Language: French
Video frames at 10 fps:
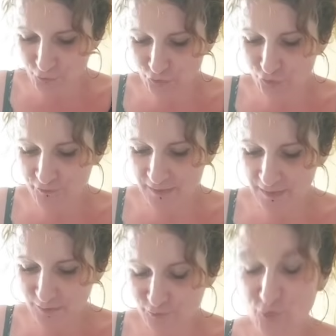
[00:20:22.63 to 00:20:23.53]
retrouver
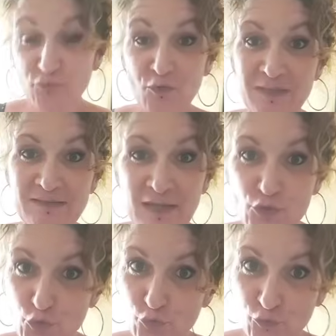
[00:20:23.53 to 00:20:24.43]
pour vos
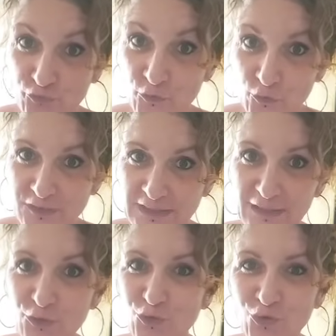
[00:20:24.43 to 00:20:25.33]
messages de ce vendredi
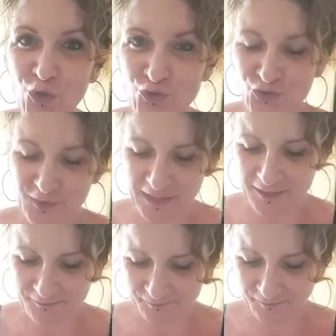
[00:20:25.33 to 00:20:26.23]
30 juillet.